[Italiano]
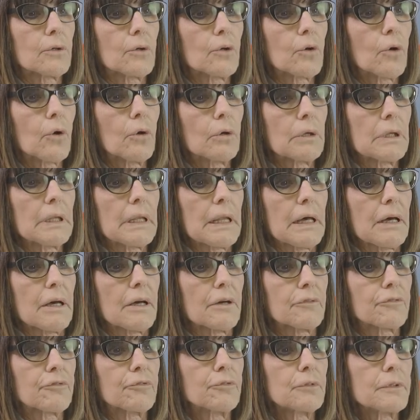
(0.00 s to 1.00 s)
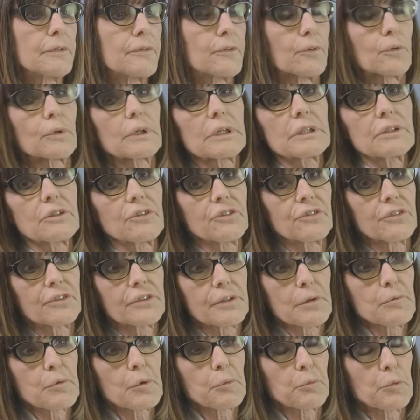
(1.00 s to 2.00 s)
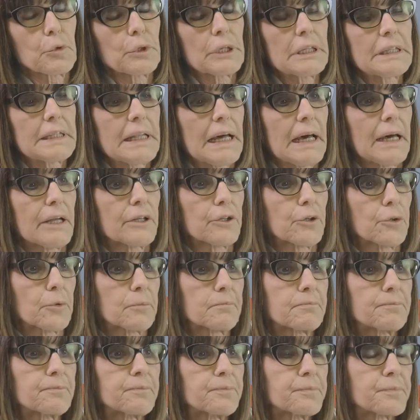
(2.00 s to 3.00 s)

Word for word: con la funzione del sistema immunitario.